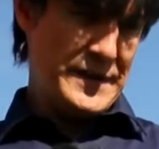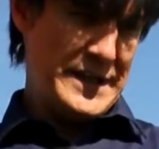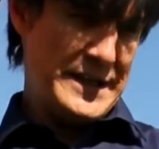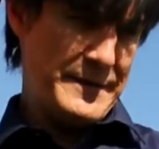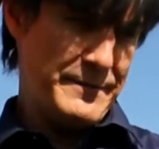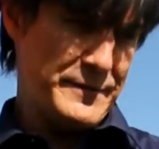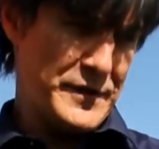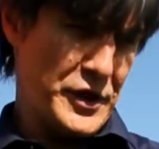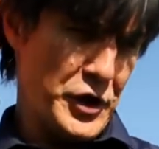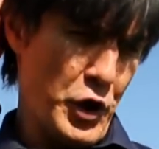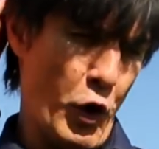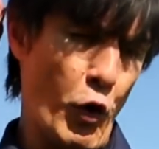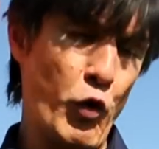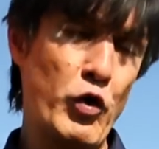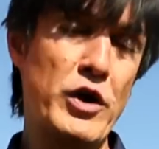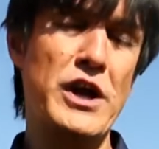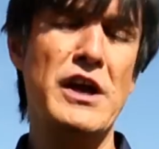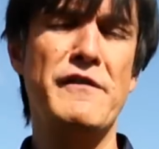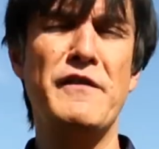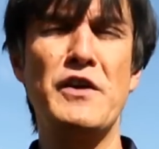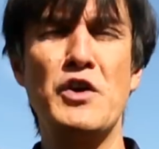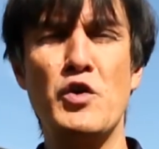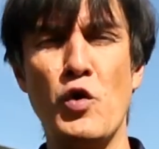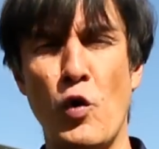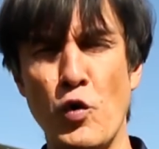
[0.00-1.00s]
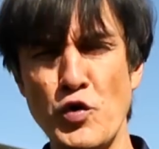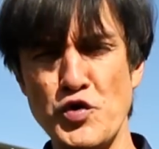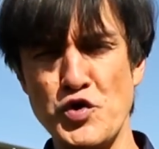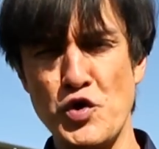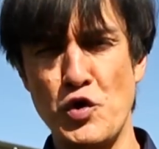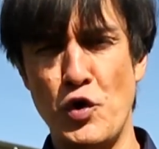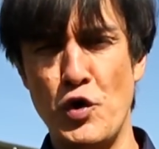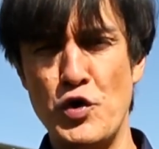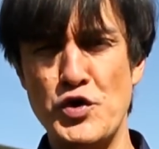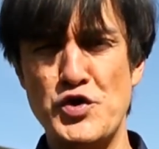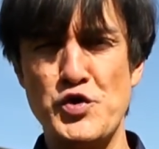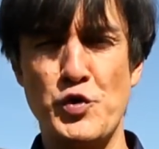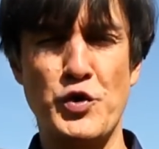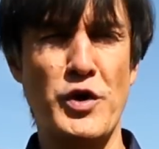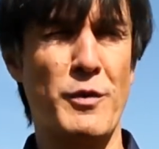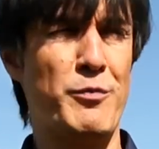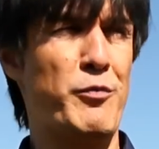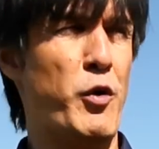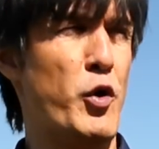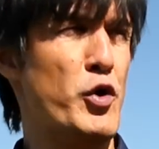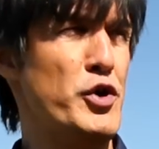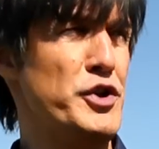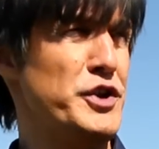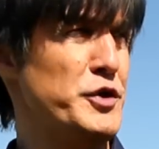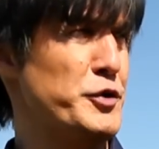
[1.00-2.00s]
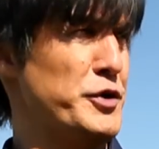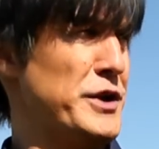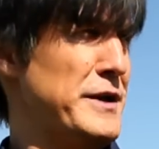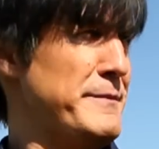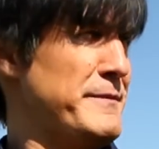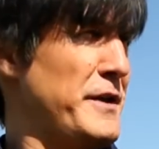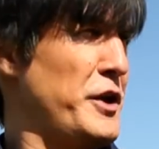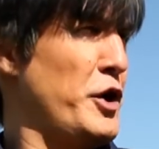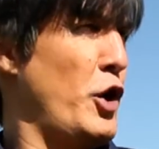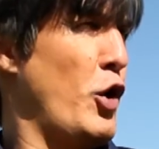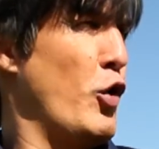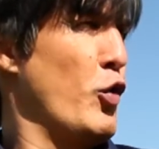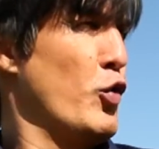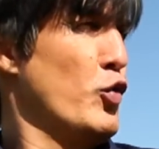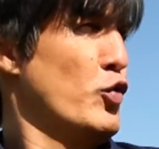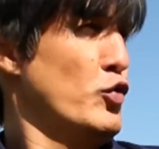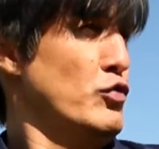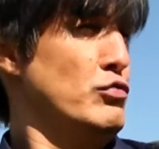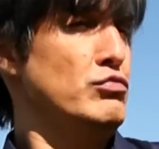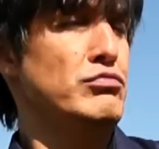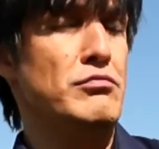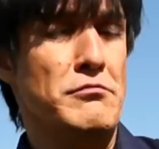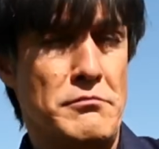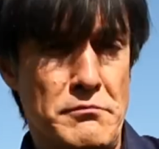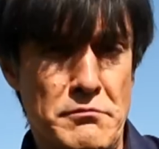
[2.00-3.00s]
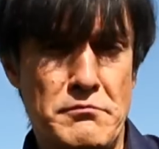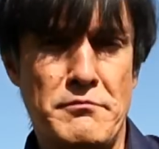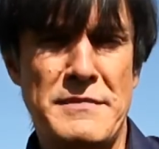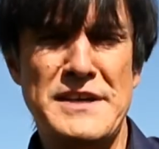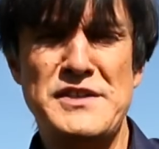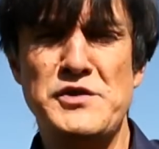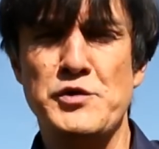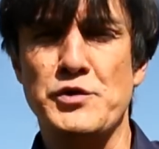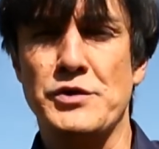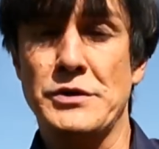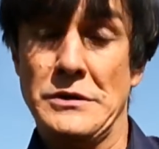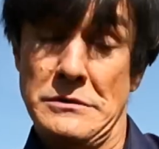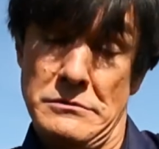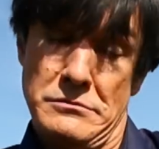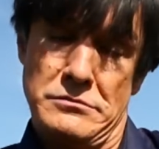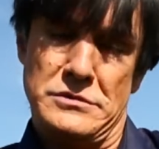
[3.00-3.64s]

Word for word: wie eben dann auch Kevin Großkreuz oder Poldi oder eben dann auch Mesut.